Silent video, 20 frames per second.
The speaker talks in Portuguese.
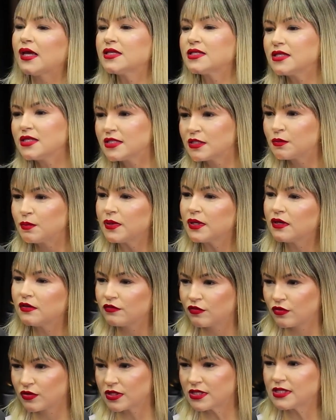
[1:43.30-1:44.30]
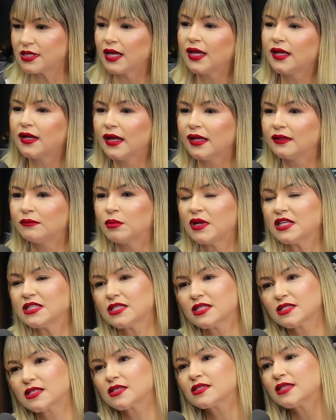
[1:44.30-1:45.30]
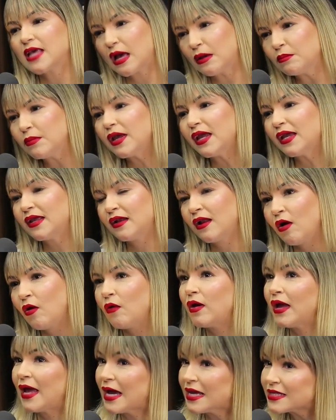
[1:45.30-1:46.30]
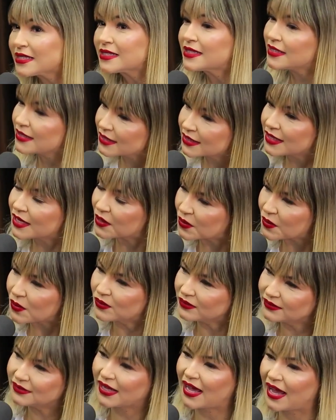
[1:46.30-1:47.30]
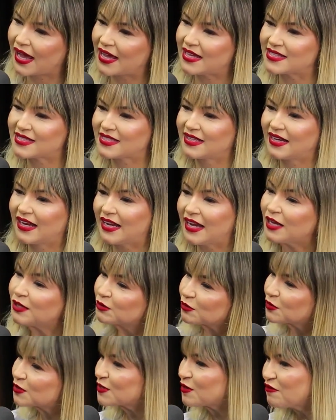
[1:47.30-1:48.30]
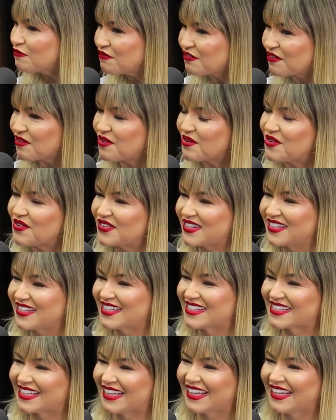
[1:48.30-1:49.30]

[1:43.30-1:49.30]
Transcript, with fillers: se inspira em você, né, precisa é. saber, não, é assim que acontece, né? Nem tudo são uhum. flores.